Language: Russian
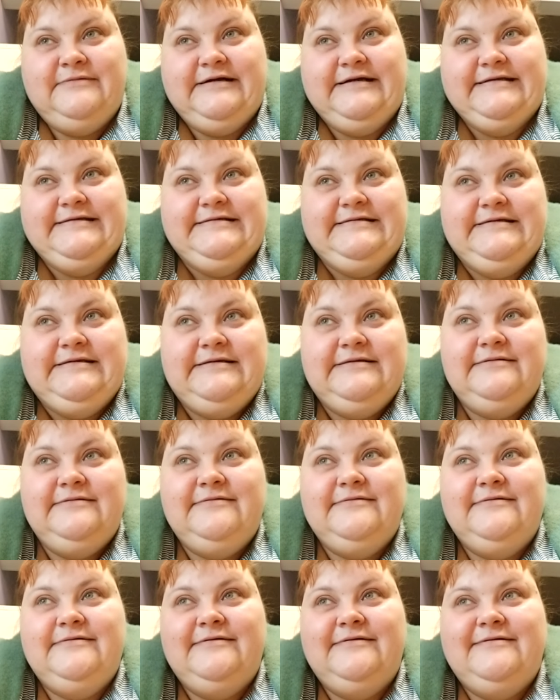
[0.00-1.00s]

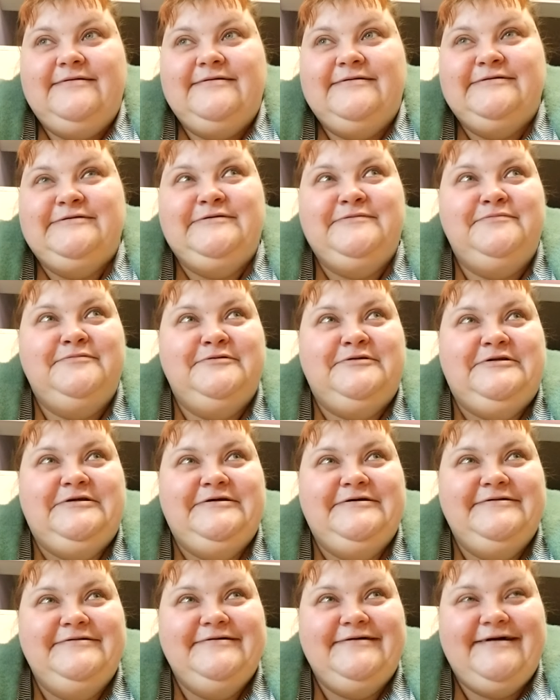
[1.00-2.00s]
магазин, за
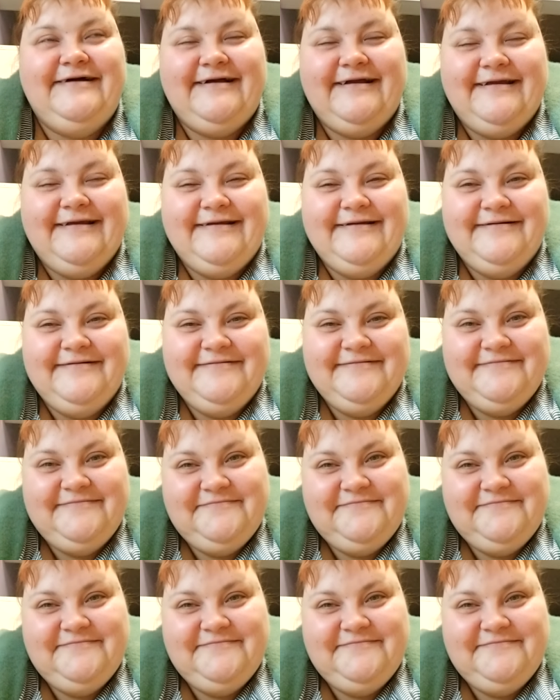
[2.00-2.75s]
бутылкой.